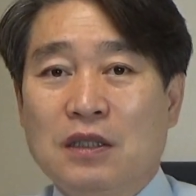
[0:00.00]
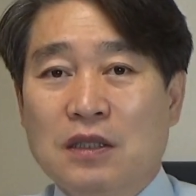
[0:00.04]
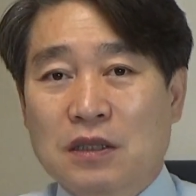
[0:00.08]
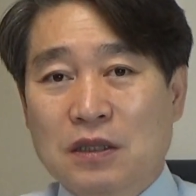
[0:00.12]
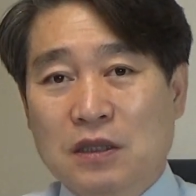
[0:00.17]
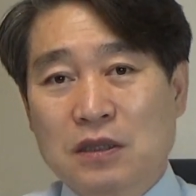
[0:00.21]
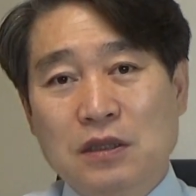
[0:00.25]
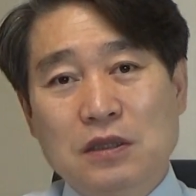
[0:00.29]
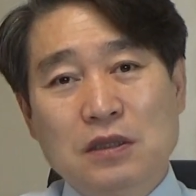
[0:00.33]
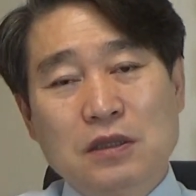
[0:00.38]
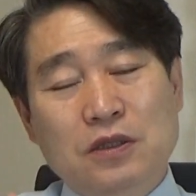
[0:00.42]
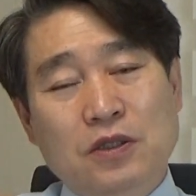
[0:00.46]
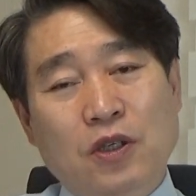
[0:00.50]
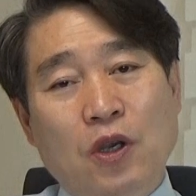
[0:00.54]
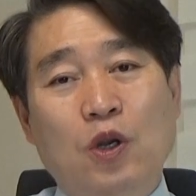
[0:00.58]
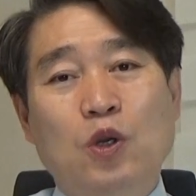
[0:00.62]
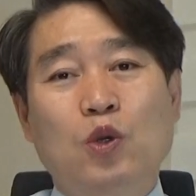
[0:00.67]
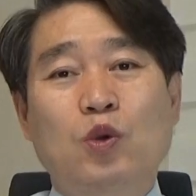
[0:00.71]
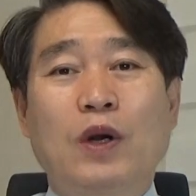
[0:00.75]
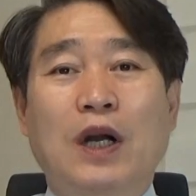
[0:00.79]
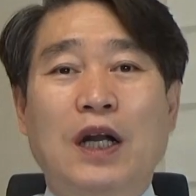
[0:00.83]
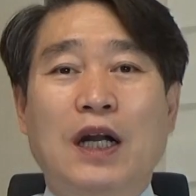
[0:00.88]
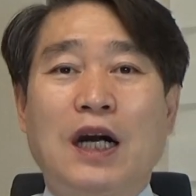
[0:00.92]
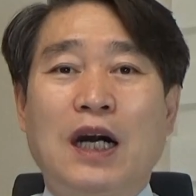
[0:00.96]
그
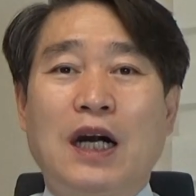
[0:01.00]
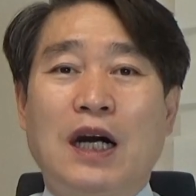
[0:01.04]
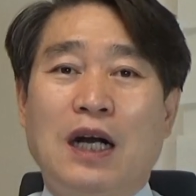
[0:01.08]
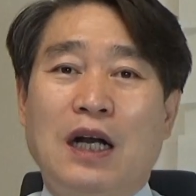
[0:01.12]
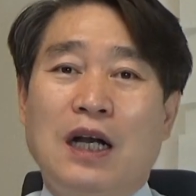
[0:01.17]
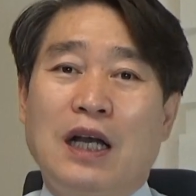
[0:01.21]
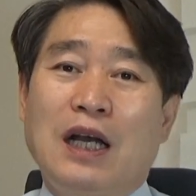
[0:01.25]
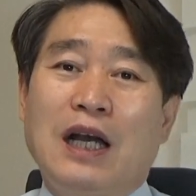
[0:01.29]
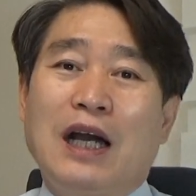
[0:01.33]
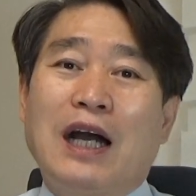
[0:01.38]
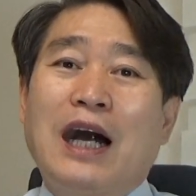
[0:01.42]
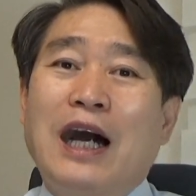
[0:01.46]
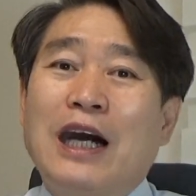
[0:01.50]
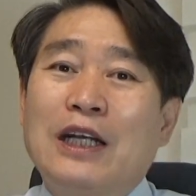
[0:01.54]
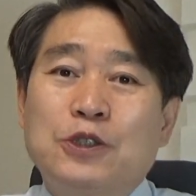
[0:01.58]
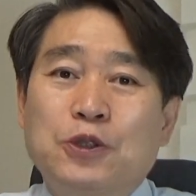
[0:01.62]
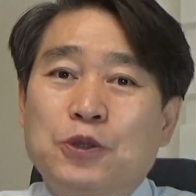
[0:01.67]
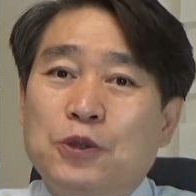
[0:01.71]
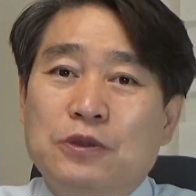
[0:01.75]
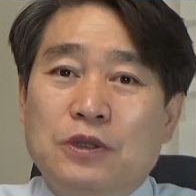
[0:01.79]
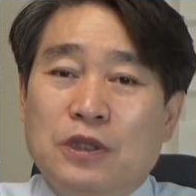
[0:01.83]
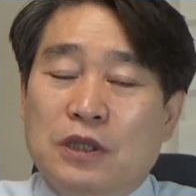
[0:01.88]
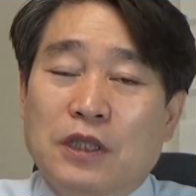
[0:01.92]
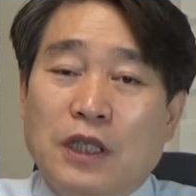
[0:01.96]
결과가 안
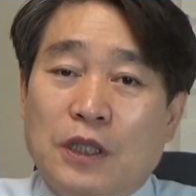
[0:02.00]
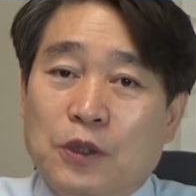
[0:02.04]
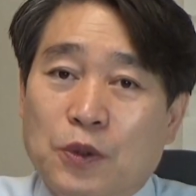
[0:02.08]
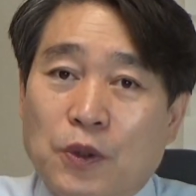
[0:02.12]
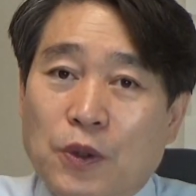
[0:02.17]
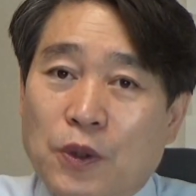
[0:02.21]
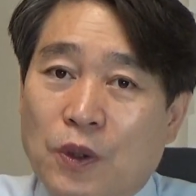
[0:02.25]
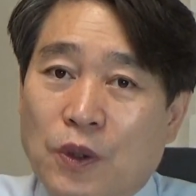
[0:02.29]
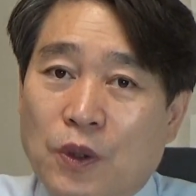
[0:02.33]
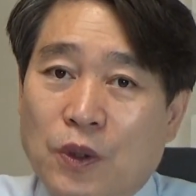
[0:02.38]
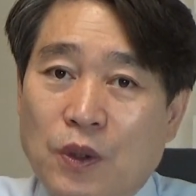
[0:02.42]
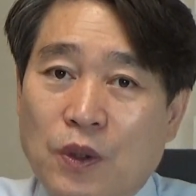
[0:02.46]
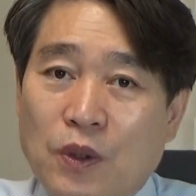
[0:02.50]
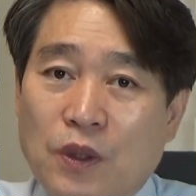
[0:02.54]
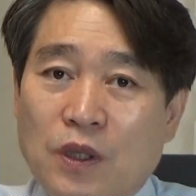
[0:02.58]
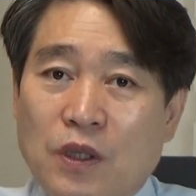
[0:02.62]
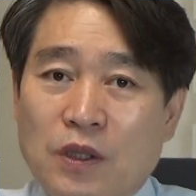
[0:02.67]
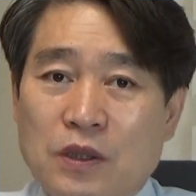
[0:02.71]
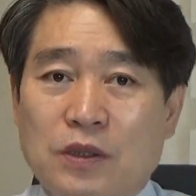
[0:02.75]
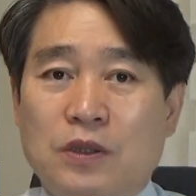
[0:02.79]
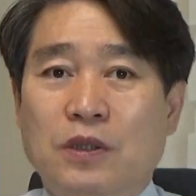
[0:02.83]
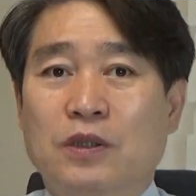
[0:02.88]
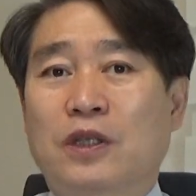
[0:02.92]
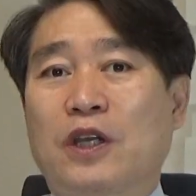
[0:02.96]
좋더라도
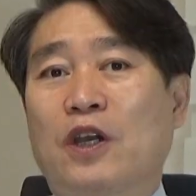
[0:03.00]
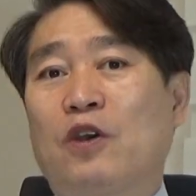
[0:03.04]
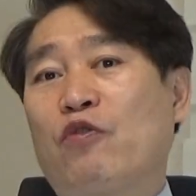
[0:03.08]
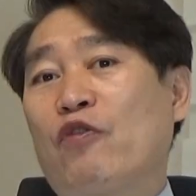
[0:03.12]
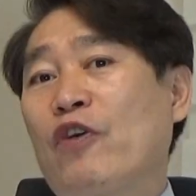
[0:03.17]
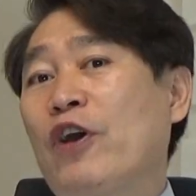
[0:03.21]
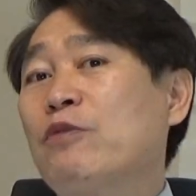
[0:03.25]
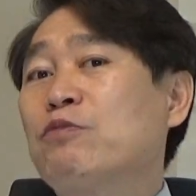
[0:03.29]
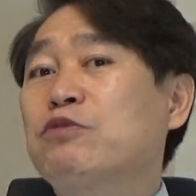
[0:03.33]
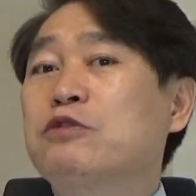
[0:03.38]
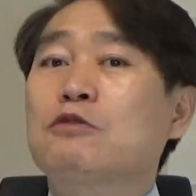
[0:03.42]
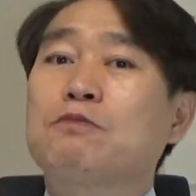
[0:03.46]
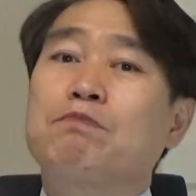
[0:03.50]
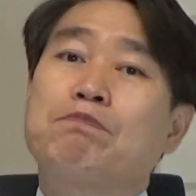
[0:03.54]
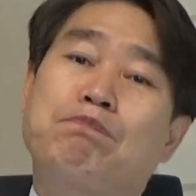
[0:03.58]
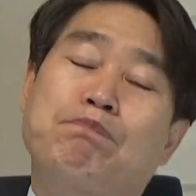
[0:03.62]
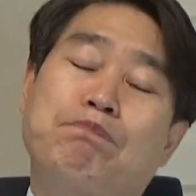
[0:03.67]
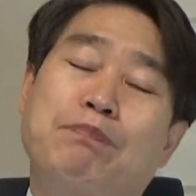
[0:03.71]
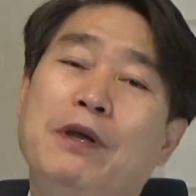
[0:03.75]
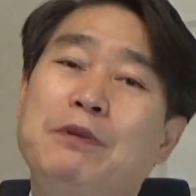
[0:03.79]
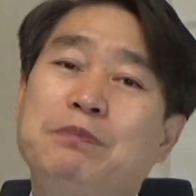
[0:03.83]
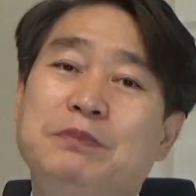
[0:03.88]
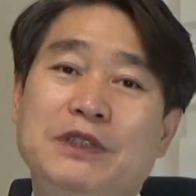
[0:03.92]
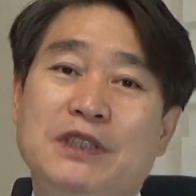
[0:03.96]
이렇게 외부로
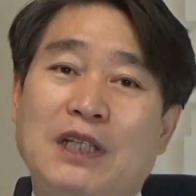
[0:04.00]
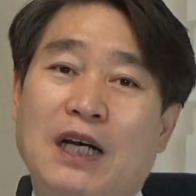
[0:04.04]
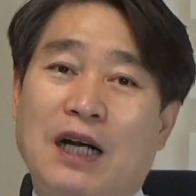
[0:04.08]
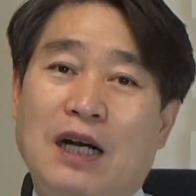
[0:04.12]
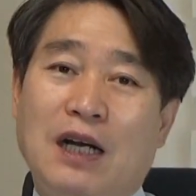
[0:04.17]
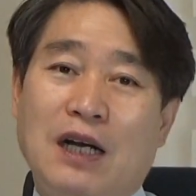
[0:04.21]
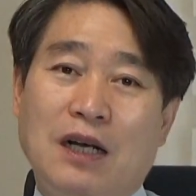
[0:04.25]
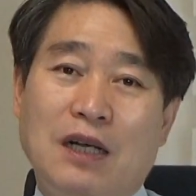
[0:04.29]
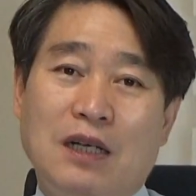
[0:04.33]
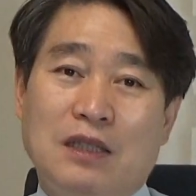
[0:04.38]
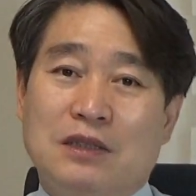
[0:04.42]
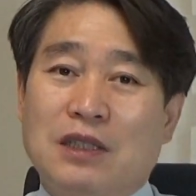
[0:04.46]
뺍니다.